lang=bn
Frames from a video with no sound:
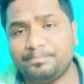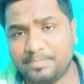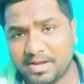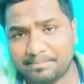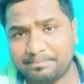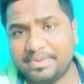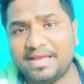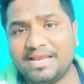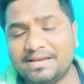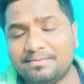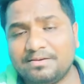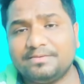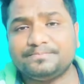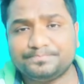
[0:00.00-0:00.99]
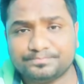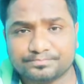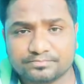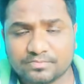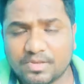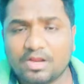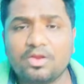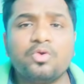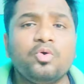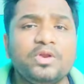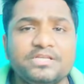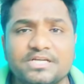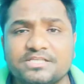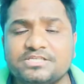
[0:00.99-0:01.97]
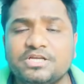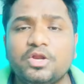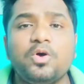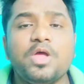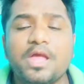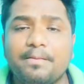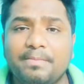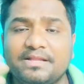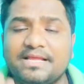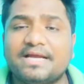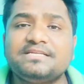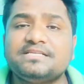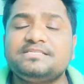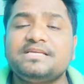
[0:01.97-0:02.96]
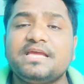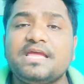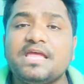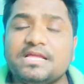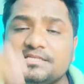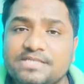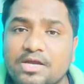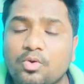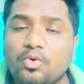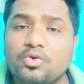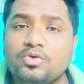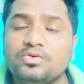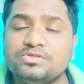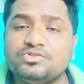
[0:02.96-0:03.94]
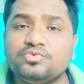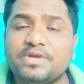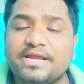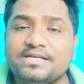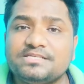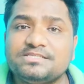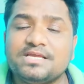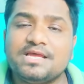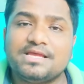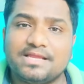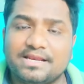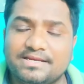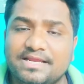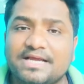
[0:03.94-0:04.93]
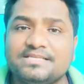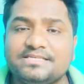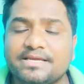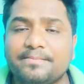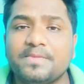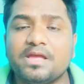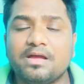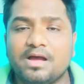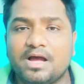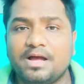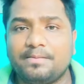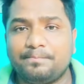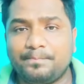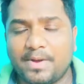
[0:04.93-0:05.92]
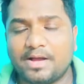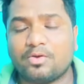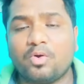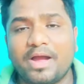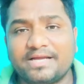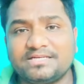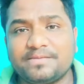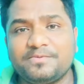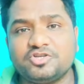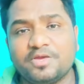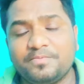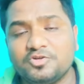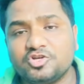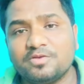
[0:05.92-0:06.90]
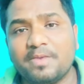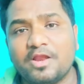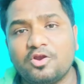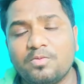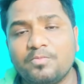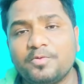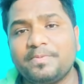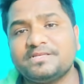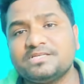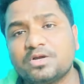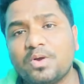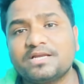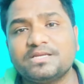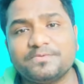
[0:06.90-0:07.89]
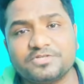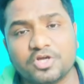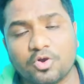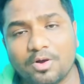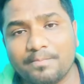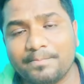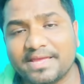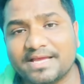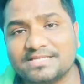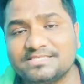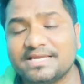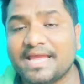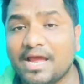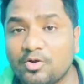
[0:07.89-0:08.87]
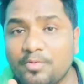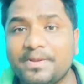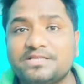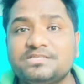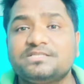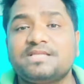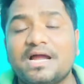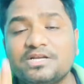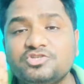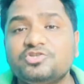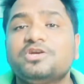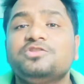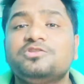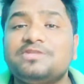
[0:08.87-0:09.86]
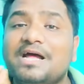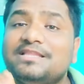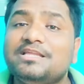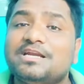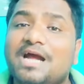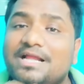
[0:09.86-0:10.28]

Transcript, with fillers: বা ফেল করে যাচ্ছিল বা দেখা যাচ্ছে যে কোনো স্টুডেন্টস ঠিক আছে কয়েকটা বিষয় ভীষণ ভালো নম্বর পেয়েছে কয়েকটা বিষয় কম পেয়ে গেছে কেন পেয়েছে তার জন্য কিন্তু তাদের